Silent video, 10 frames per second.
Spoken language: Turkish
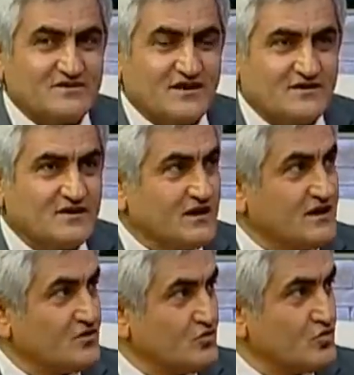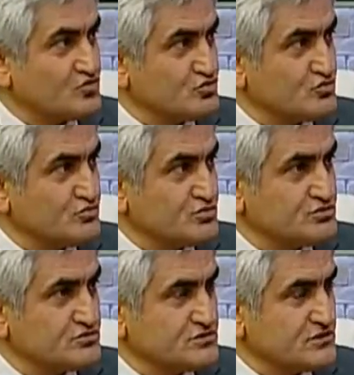kan değerlerini
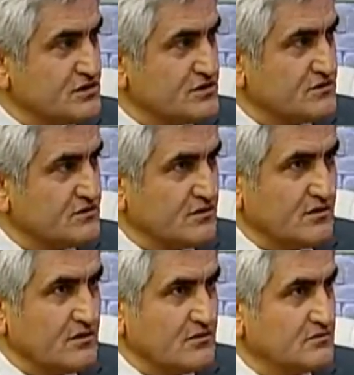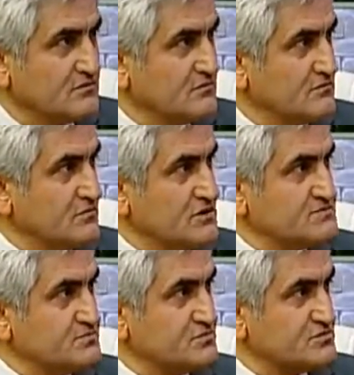ölçtürmüş şekerini. Aa
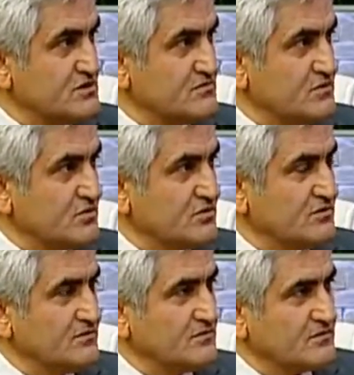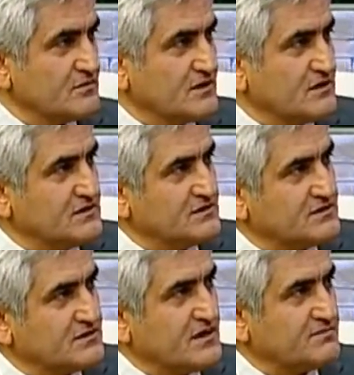hiçbir yükselme yok. Gel dedi
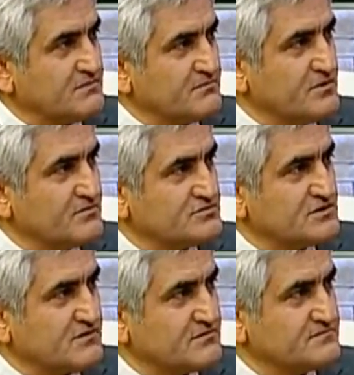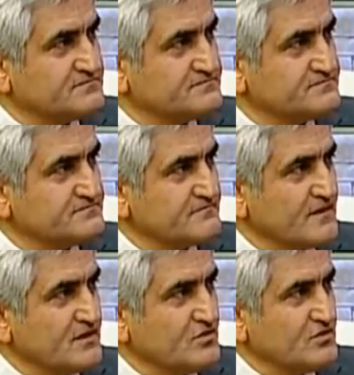ki ne yaptım biliyor musun ne yaptım?
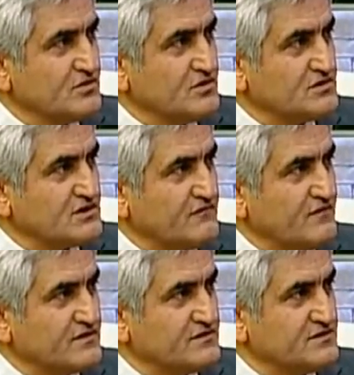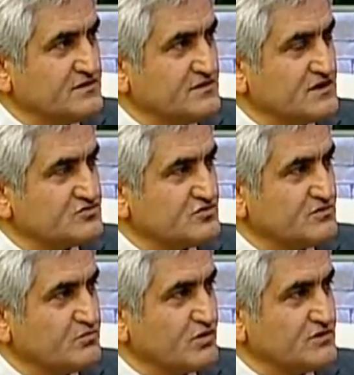İlk defa dedi yıllar
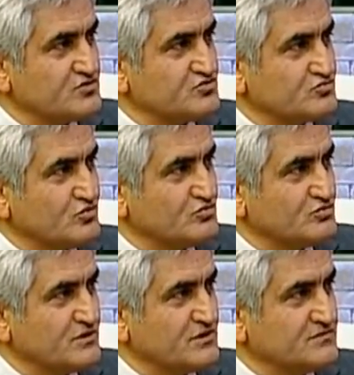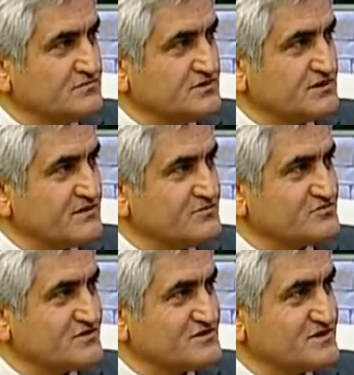sonra bu kadar çok dondurma yedim. Şekerim
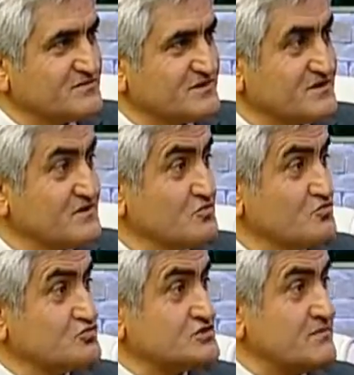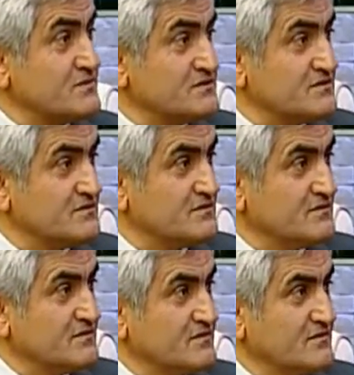yükselecek mi diye yükselmedi. Ne
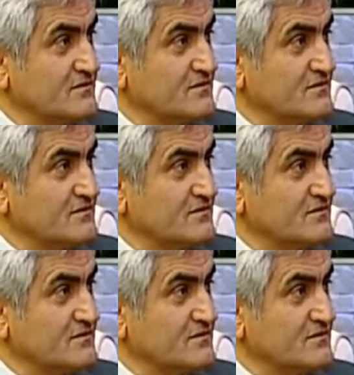güzel.